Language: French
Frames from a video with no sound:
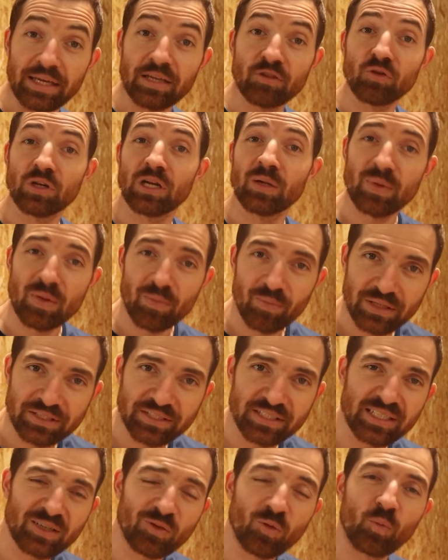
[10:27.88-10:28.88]
Et de la même
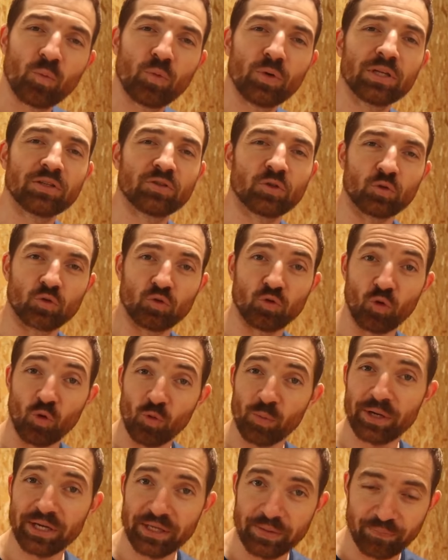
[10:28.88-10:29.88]
manière, on peut être trop
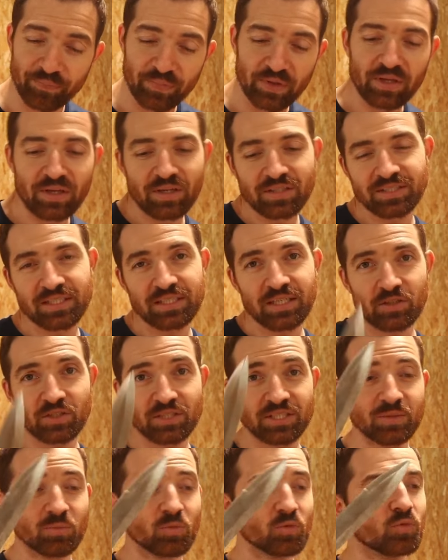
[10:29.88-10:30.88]
près. C'est-à-dire que
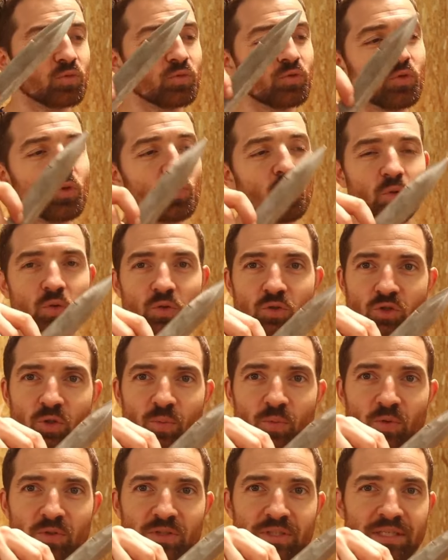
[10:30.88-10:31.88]
si mon couteau se
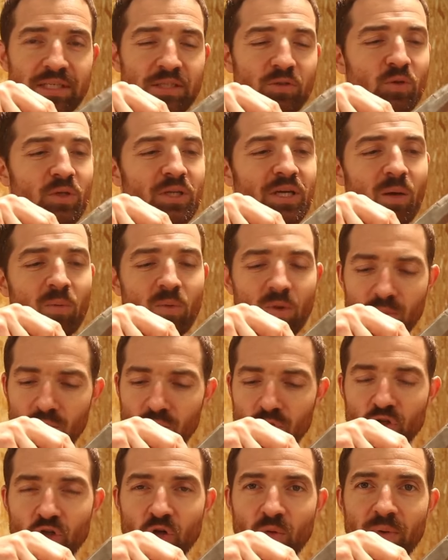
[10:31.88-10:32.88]
plante régulièrement
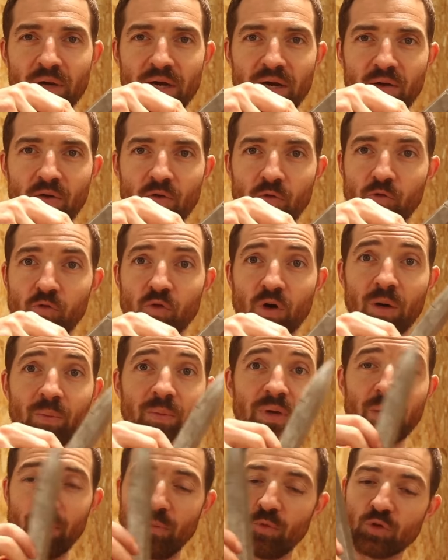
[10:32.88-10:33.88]
manche en bas, voire
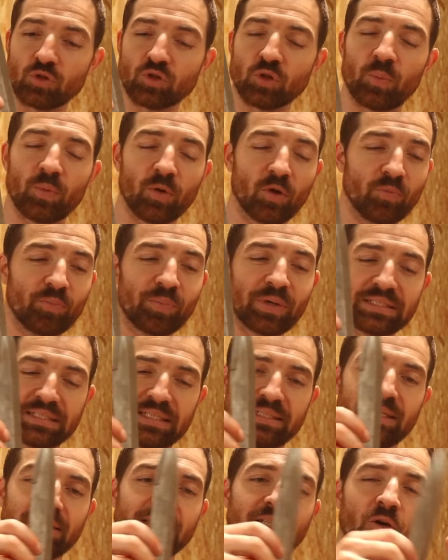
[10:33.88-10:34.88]
même ne se plante pas,
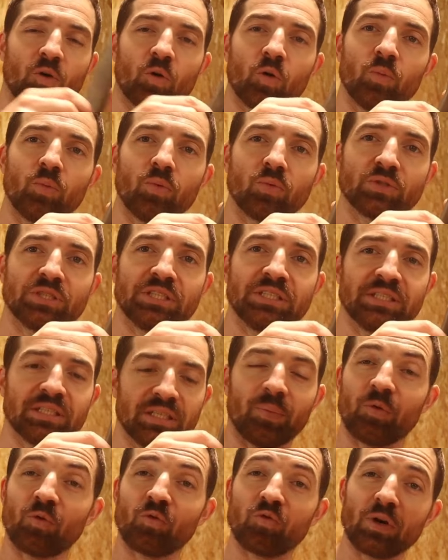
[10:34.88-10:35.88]
c'est-à-dire rebondit,
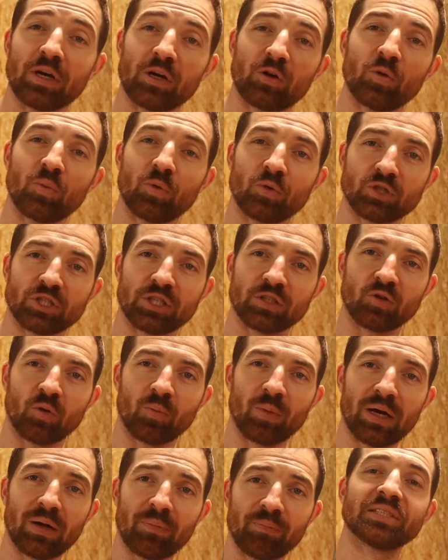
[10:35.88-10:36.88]
mais on voit que le manche est en
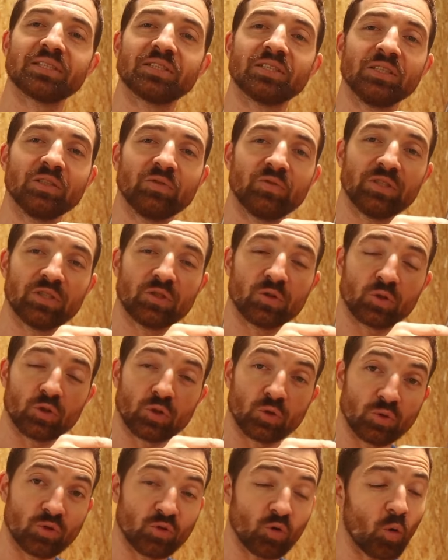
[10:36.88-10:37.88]
bas, ça signifie que je
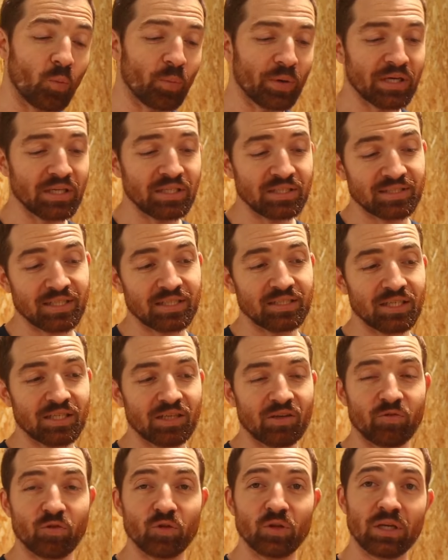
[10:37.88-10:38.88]
suis trop près, c'est-à-dire
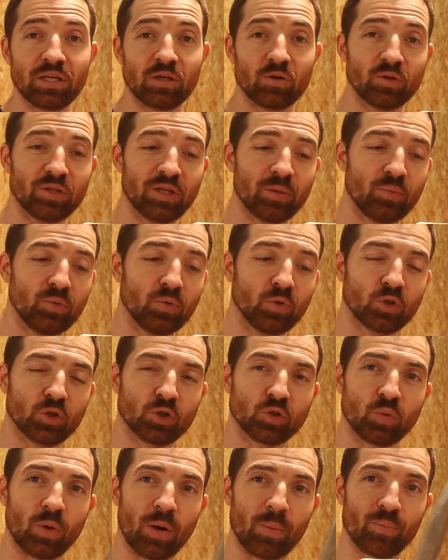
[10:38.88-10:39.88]
qu'il faudrait qu'au début je
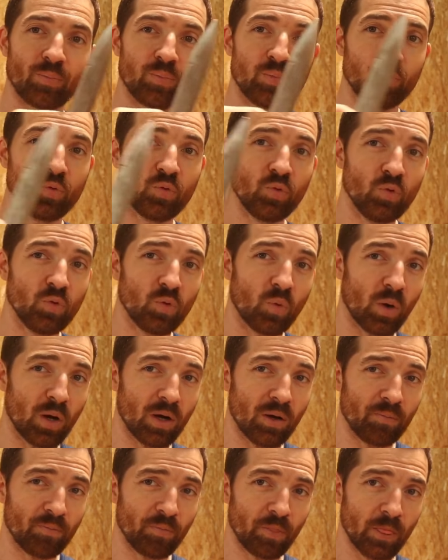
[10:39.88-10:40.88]
sois plus
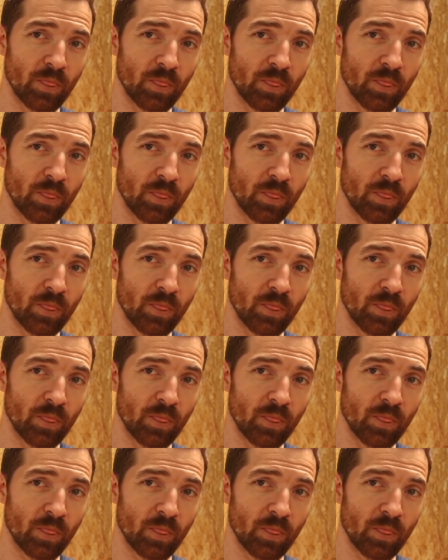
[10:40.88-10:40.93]
loin